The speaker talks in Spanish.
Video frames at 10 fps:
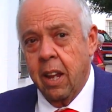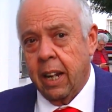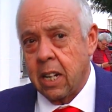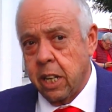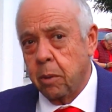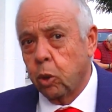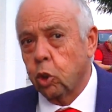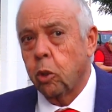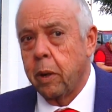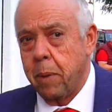que al ser voto
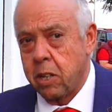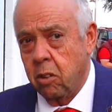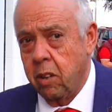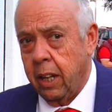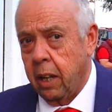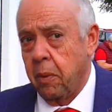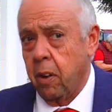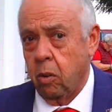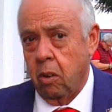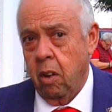sobre personas hay que
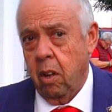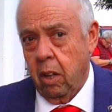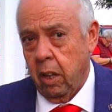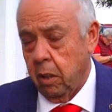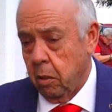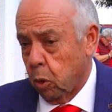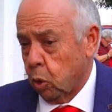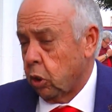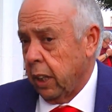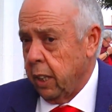hacerlo eh,
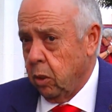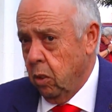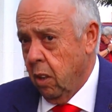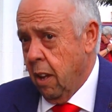voto secreto,